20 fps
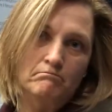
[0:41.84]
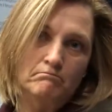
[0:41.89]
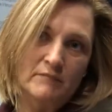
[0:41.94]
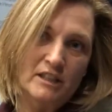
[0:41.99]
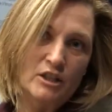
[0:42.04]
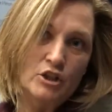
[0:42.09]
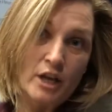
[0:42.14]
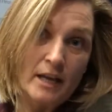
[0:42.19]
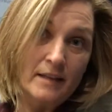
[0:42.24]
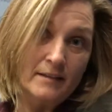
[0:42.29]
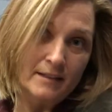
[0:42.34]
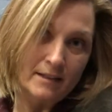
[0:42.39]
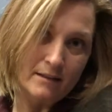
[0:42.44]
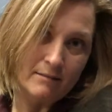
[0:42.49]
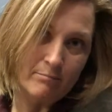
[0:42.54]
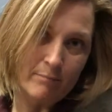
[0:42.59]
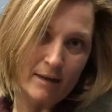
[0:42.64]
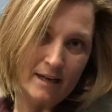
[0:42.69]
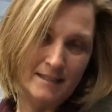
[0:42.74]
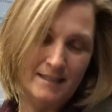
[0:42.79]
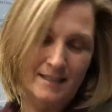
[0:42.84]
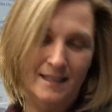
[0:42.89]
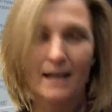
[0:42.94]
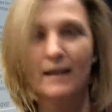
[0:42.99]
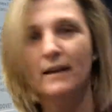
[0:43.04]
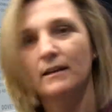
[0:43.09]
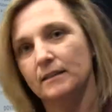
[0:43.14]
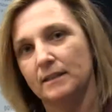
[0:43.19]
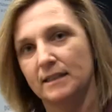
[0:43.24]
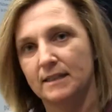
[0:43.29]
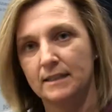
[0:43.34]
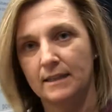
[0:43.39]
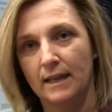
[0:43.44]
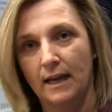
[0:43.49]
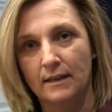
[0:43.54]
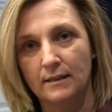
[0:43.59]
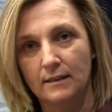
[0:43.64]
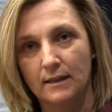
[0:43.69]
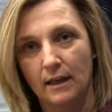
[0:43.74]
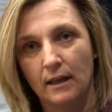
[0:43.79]
decente, bassa
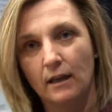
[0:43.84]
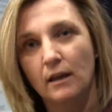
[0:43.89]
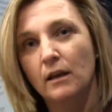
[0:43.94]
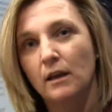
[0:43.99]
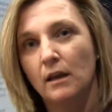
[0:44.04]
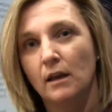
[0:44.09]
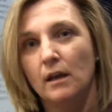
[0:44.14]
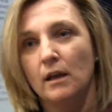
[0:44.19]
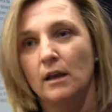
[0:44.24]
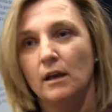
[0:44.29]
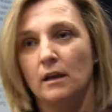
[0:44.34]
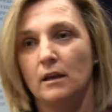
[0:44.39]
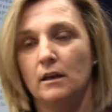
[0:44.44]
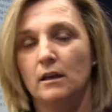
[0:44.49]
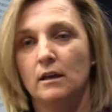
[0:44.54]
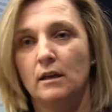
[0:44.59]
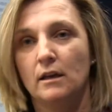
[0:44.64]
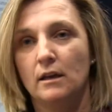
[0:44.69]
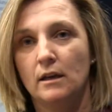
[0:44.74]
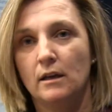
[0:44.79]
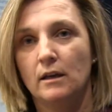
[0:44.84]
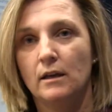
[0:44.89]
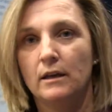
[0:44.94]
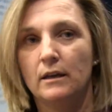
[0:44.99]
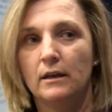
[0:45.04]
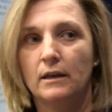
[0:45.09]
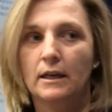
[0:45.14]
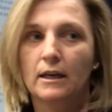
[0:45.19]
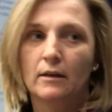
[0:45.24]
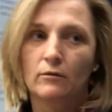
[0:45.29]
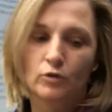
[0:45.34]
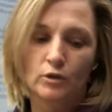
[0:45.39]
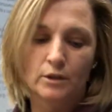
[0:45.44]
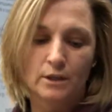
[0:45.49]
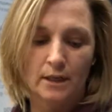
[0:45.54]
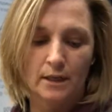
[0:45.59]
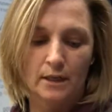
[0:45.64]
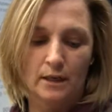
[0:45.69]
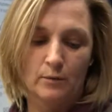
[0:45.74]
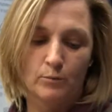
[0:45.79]
d'estate, eh, che vuol
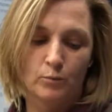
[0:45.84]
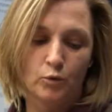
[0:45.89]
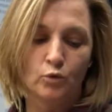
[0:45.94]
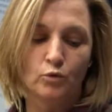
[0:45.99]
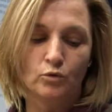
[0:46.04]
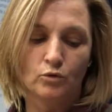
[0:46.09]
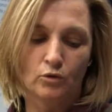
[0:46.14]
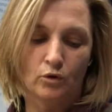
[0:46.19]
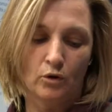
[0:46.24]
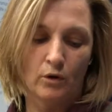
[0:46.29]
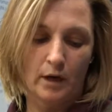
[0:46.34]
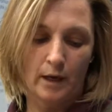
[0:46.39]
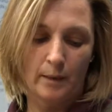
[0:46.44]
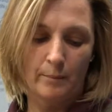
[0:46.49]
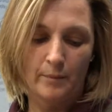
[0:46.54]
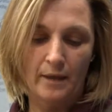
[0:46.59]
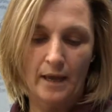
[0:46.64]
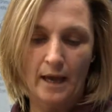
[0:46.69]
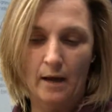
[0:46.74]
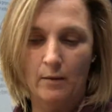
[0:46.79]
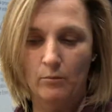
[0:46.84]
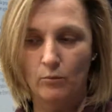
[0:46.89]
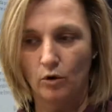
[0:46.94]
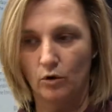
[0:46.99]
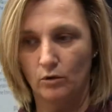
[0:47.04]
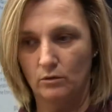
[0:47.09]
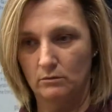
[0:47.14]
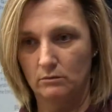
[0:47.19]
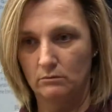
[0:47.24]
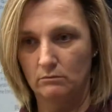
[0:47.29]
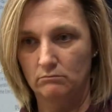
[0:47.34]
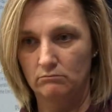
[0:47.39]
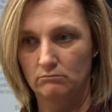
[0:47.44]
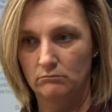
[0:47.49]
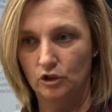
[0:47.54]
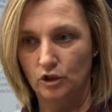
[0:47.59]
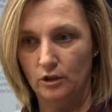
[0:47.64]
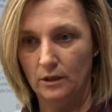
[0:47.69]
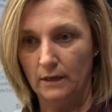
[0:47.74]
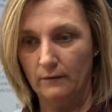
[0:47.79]
dire che appunto abbiamo,
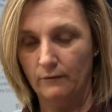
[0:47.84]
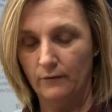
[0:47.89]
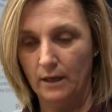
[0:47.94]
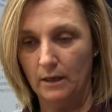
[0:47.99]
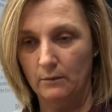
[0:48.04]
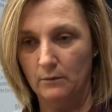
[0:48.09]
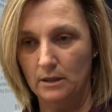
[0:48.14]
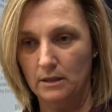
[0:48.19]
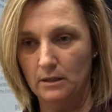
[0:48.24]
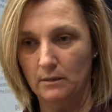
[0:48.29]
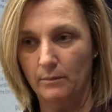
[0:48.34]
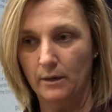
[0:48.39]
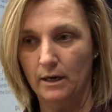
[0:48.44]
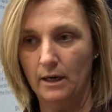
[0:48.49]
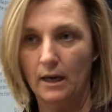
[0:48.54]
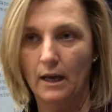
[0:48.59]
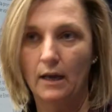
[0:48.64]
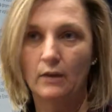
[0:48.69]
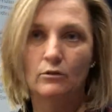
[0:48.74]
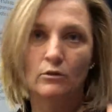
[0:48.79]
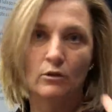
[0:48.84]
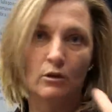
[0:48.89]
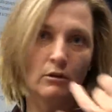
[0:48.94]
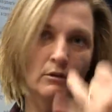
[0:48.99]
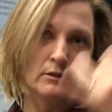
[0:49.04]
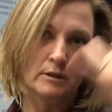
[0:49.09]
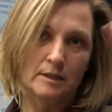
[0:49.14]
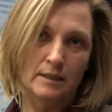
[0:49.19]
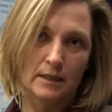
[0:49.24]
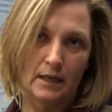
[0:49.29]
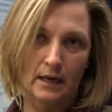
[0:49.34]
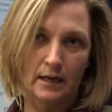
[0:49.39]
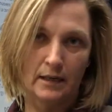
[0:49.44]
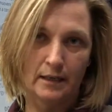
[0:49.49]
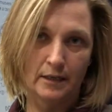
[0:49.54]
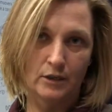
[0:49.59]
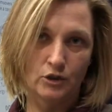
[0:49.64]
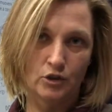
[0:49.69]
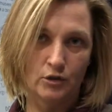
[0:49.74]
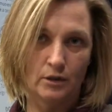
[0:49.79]
geograficamente parlando, sia
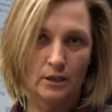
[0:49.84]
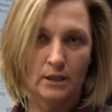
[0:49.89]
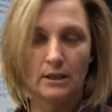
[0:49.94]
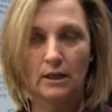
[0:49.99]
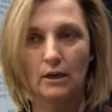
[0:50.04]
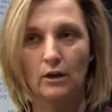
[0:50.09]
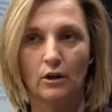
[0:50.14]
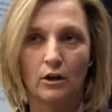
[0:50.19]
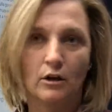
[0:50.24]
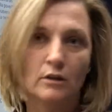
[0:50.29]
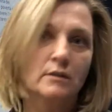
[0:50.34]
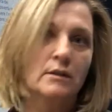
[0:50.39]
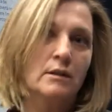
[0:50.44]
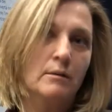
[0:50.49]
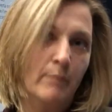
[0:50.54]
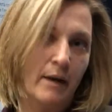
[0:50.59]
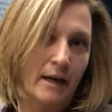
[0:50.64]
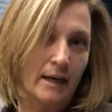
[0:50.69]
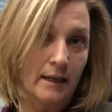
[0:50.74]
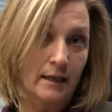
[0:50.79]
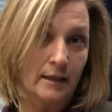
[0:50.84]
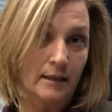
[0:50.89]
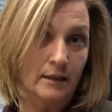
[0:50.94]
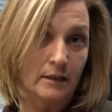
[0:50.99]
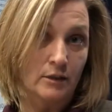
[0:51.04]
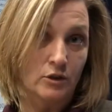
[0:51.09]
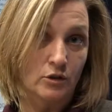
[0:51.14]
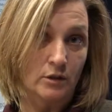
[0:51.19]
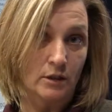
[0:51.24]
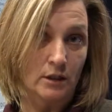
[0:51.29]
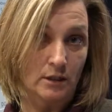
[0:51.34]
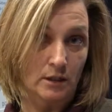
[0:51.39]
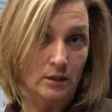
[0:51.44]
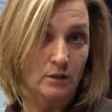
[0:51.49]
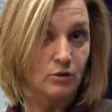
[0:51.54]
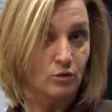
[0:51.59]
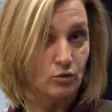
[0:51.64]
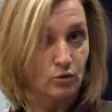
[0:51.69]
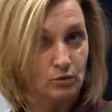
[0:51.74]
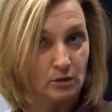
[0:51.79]
le regioni del nord ma anche le regioni
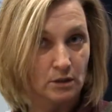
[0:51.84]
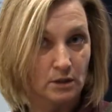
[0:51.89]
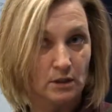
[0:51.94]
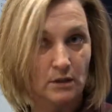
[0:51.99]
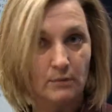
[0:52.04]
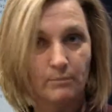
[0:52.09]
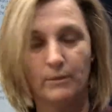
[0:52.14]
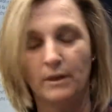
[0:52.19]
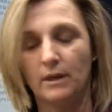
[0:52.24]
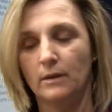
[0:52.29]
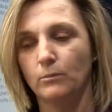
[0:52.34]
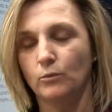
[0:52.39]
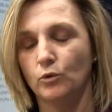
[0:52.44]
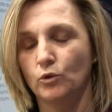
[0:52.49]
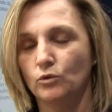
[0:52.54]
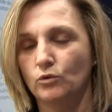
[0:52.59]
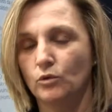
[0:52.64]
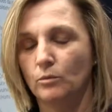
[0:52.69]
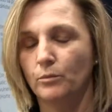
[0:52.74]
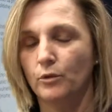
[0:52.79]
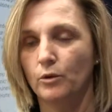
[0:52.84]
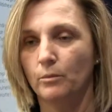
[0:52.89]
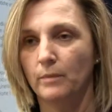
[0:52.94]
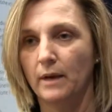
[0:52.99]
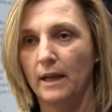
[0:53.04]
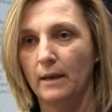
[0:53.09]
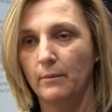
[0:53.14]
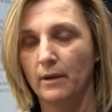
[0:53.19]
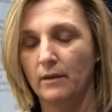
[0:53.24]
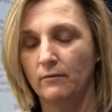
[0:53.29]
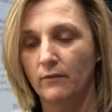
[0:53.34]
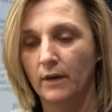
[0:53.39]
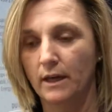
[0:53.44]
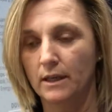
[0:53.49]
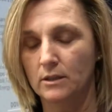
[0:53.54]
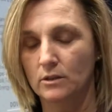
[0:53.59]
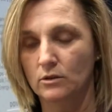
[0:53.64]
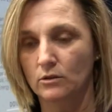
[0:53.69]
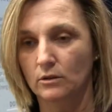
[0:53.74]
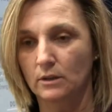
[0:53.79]
del sud, per appunto il problema
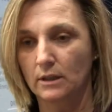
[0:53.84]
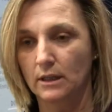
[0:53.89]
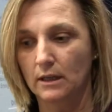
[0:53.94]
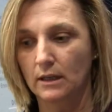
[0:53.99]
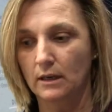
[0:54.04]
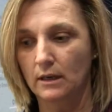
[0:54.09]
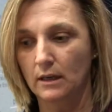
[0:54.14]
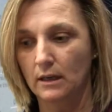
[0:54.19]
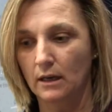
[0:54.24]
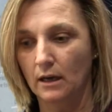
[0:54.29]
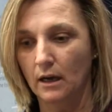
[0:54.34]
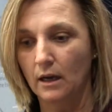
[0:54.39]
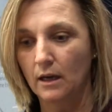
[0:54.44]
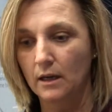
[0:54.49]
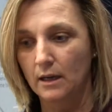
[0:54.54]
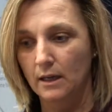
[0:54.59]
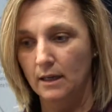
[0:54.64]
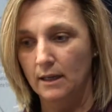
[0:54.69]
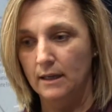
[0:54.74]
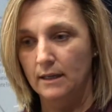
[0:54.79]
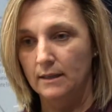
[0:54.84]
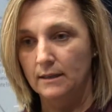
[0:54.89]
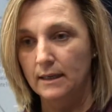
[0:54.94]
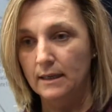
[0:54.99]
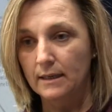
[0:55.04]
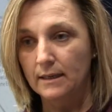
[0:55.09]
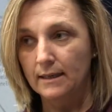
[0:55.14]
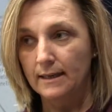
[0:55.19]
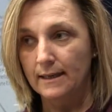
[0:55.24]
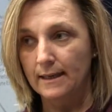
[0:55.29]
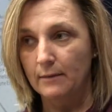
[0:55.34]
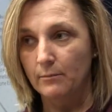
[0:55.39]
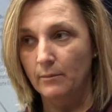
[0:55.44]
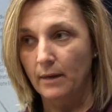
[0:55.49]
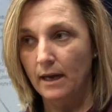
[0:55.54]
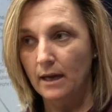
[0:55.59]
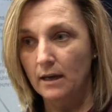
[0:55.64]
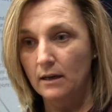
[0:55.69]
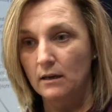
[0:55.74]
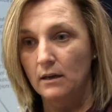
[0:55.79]
inverso del, del
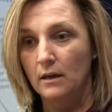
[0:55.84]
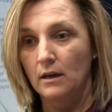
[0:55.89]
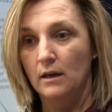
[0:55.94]
clima,